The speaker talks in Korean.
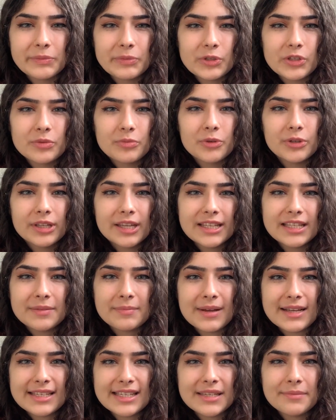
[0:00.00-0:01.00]
뭔지
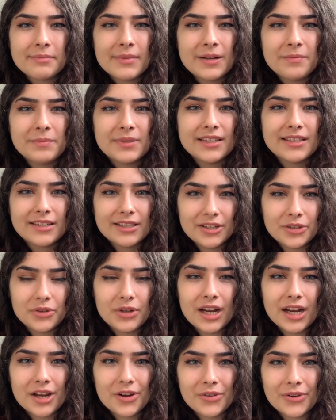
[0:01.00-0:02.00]
모르겠지만 신발핏이라고 할